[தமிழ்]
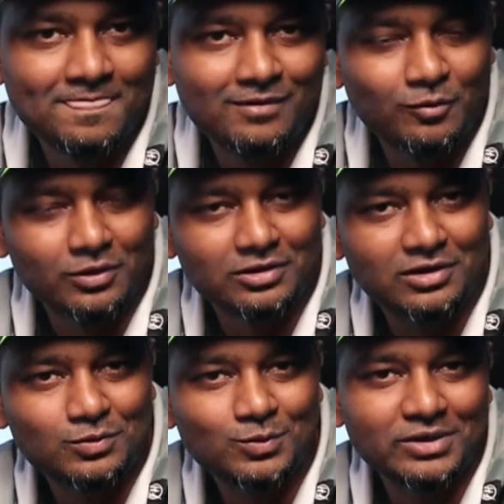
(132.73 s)
உனக்கு
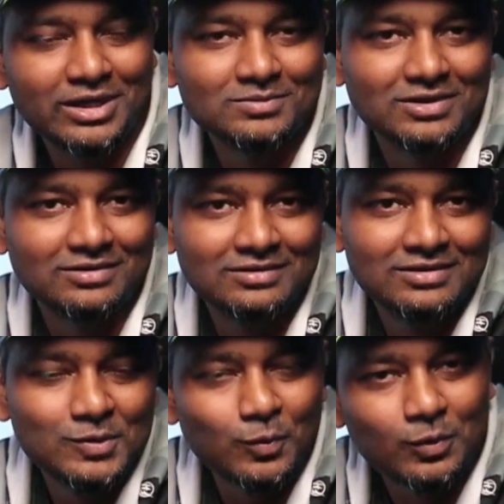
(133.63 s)
நான் நூறு கேம் தரேன்
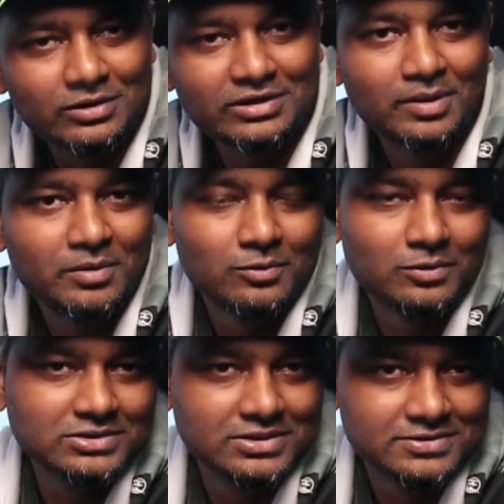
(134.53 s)
ஒரு கேம் என்
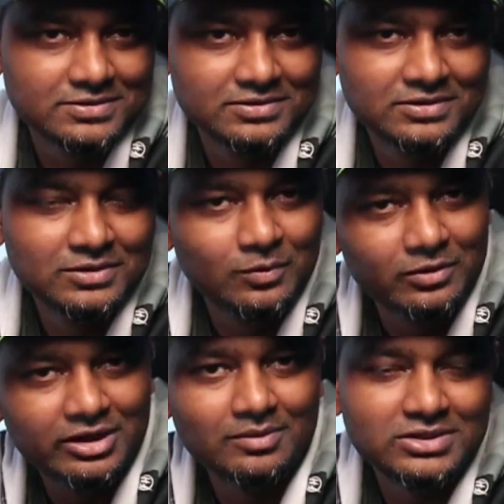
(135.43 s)
கூட ஜெயிச்சிடு
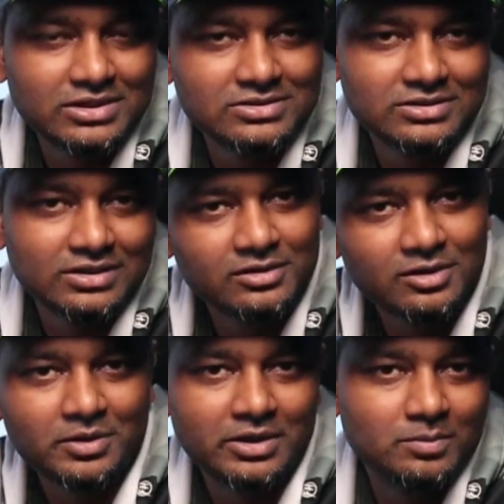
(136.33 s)
ஒரு கேம் ஜெயிச்சுட்டு
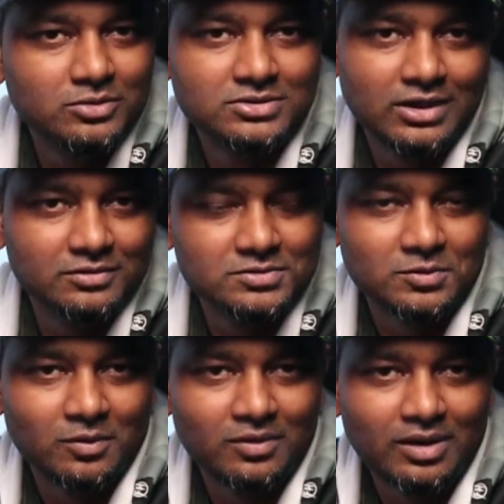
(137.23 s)
அதுக்கப்புறம் நீ புட்சாலின்னு
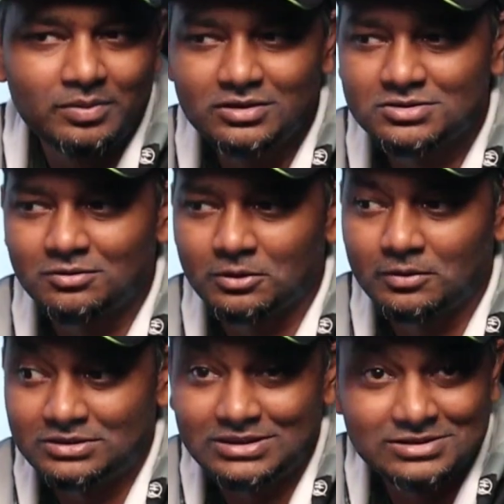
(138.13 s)
வச்சுக்கோ அப்படின்னு
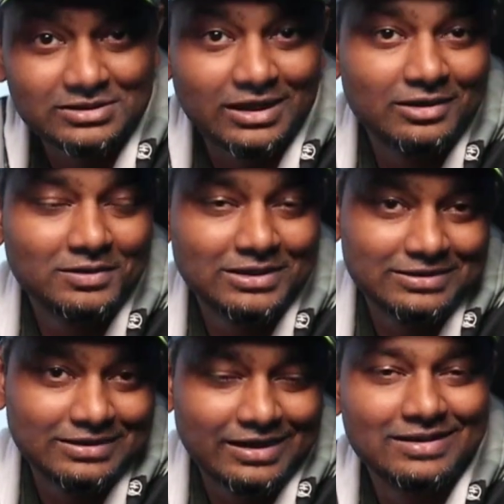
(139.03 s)
வச்சுக்கோங்களேன் செஸ் நல்ல வேலை
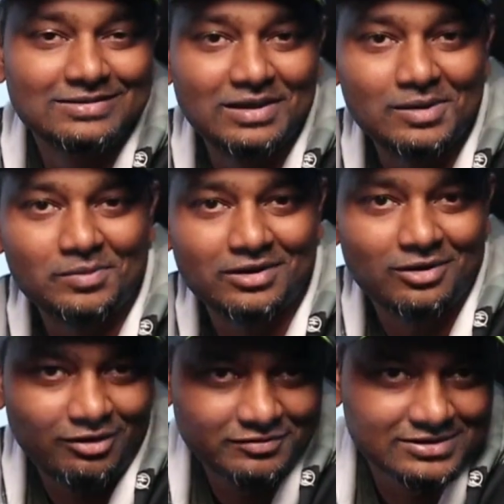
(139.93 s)
எனக்கு நிறைய இடத்துல ஹெல்ப்
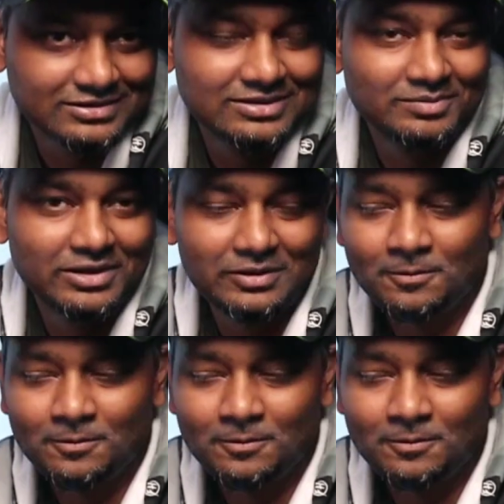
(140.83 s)
பண்ணியிருக்கோம் ஆஃபீஸ்லேருந்து இந்தமாரி